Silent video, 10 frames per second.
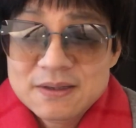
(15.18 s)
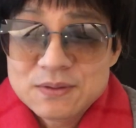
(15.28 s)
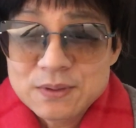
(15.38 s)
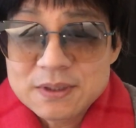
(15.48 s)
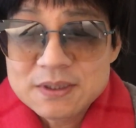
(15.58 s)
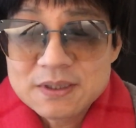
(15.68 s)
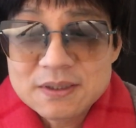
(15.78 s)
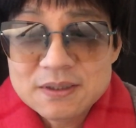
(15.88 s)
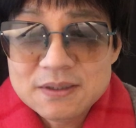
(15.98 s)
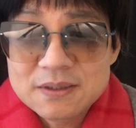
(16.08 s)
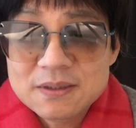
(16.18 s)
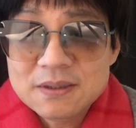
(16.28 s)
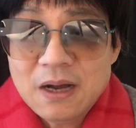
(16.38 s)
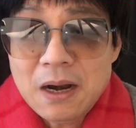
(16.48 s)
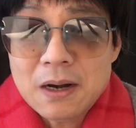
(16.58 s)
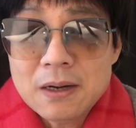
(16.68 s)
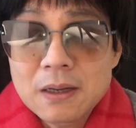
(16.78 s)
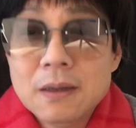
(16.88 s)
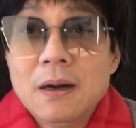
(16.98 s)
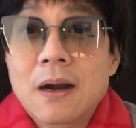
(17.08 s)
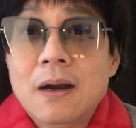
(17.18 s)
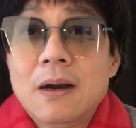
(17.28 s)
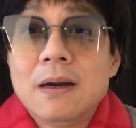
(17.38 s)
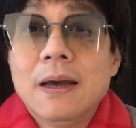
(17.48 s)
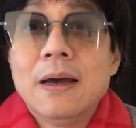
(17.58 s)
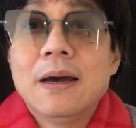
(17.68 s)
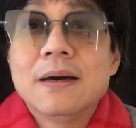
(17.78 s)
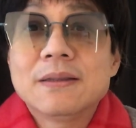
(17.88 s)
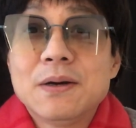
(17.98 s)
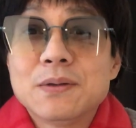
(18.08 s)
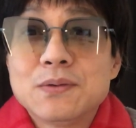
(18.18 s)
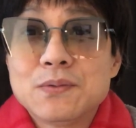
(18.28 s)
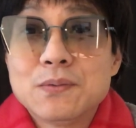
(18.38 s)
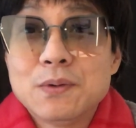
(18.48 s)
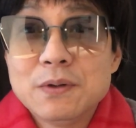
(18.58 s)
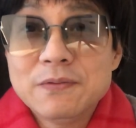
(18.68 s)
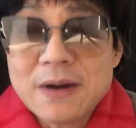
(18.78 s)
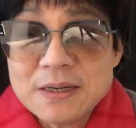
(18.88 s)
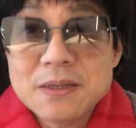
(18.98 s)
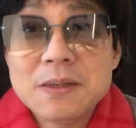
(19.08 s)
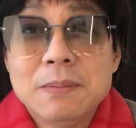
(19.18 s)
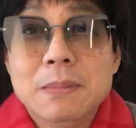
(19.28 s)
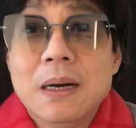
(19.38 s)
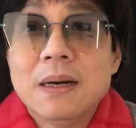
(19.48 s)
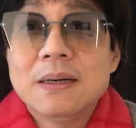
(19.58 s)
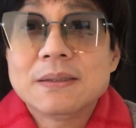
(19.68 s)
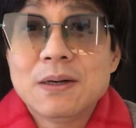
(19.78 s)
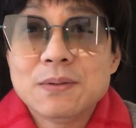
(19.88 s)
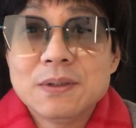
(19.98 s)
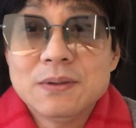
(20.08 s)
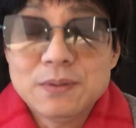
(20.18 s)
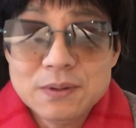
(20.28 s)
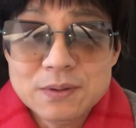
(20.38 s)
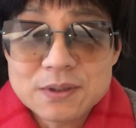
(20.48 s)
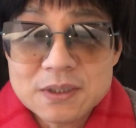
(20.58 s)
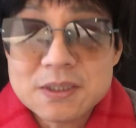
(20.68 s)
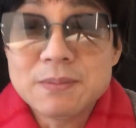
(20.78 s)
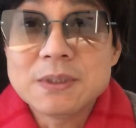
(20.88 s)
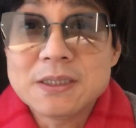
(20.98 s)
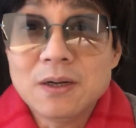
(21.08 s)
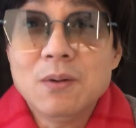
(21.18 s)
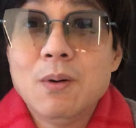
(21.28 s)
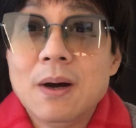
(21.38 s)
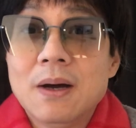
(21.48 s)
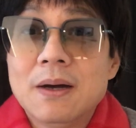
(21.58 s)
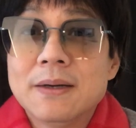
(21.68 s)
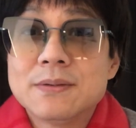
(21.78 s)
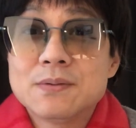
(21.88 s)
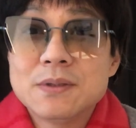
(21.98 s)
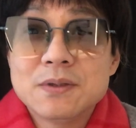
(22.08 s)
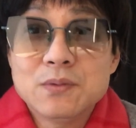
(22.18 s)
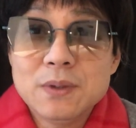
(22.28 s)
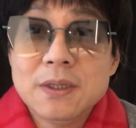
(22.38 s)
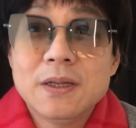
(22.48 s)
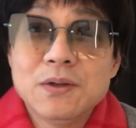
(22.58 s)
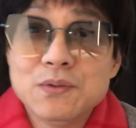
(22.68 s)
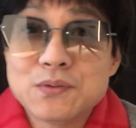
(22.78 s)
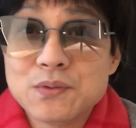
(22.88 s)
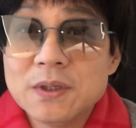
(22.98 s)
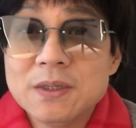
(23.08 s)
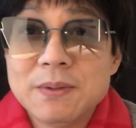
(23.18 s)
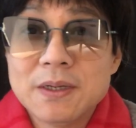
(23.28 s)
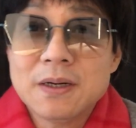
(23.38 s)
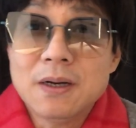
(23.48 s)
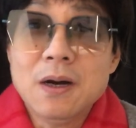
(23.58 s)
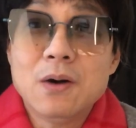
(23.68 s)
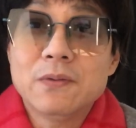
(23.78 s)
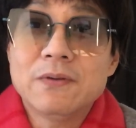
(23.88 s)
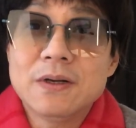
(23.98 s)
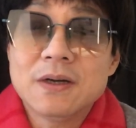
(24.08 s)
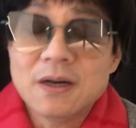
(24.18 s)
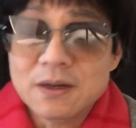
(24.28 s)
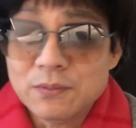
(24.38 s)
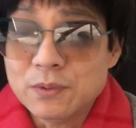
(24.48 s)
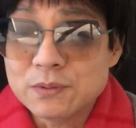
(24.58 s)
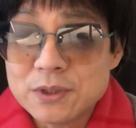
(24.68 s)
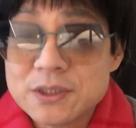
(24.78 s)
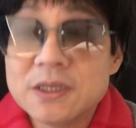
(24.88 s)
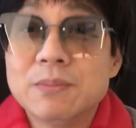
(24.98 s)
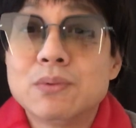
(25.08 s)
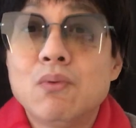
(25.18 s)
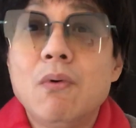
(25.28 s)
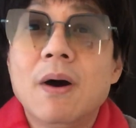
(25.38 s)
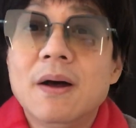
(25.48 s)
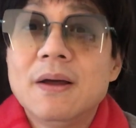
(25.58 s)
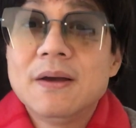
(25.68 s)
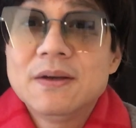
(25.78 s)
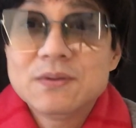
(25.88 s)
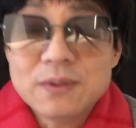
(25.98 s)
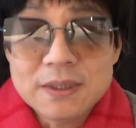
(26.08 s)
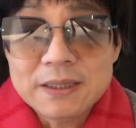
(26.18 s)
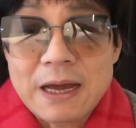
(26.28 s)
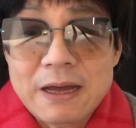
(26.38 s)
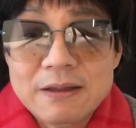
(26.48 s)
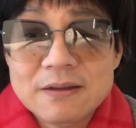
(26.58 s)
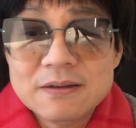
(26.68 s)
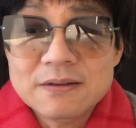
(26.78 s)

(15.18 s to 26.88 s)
所以这个二零二二年啊，到底中国会发生什么啊？到底会是个什么情况啊？最近国内呢又出了一篇很好的文章啊，我觉得写的不错，所以跟大家